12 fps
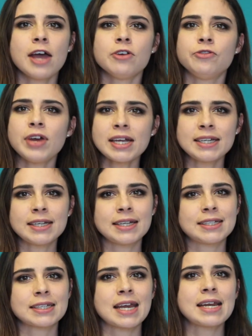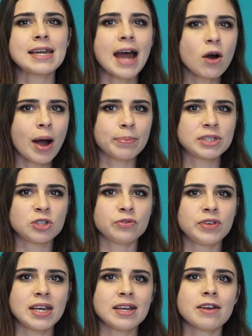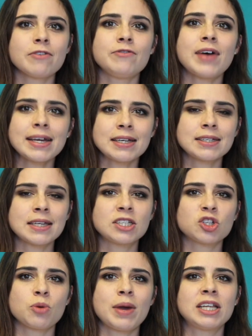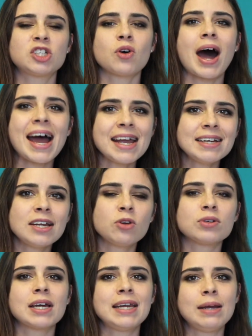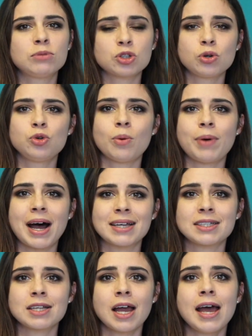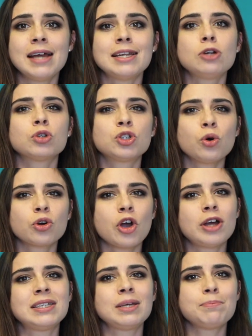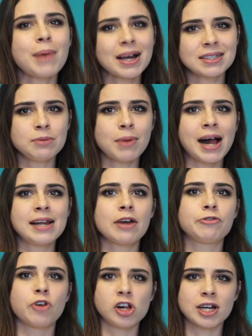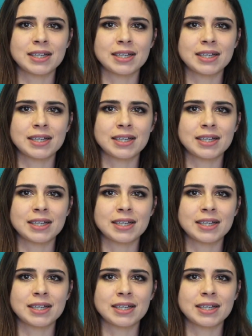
Wichtig ist genau abzuwägen, welches Instrument zur eigenen Unternehmenskultur passt, denn nur so können Sie maximalen Erfolg